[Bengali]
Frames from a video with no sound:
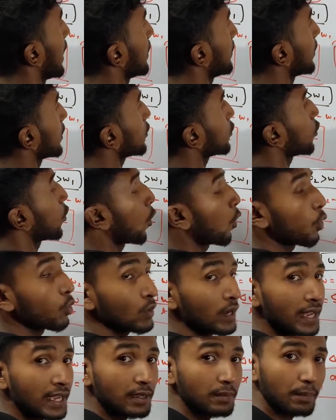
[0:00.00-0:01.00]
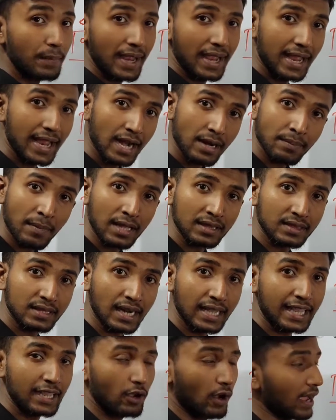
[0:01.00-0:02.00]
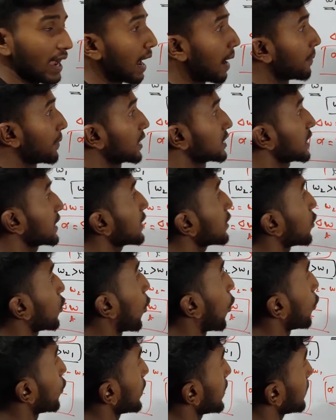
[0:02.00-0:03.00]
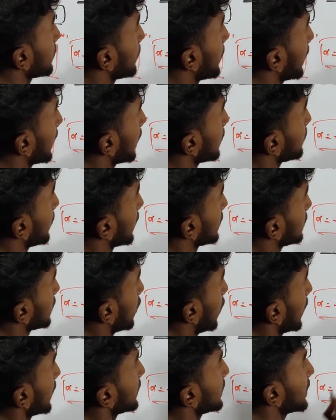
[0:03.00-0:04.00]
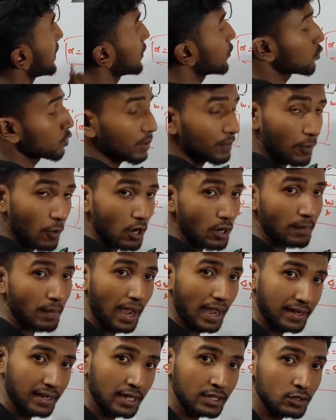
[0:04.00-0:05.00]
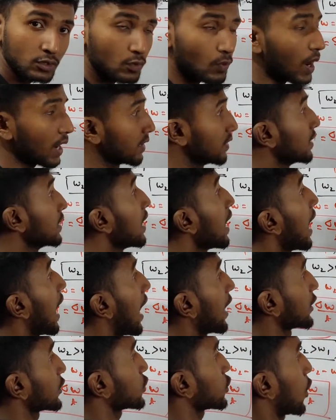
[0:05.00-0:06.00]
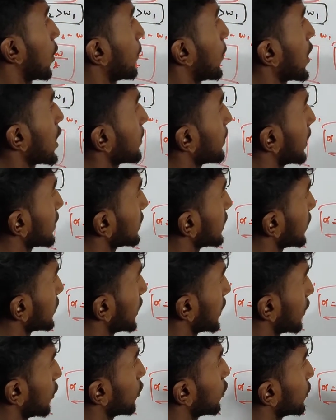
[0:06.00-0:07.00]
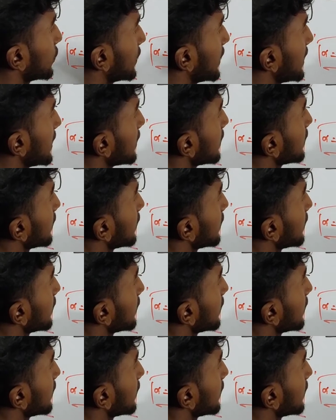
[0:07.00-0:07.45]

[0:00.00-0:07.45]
এবার কৌণিক বেগের মাত্রা কি হয় আমরা জানি কৌণিক বেগের মাত্রা হয় টি টু দি পাওয়ার মাইনাস ওয়ান আর সময়ের মাত্রা সেটা হলো টি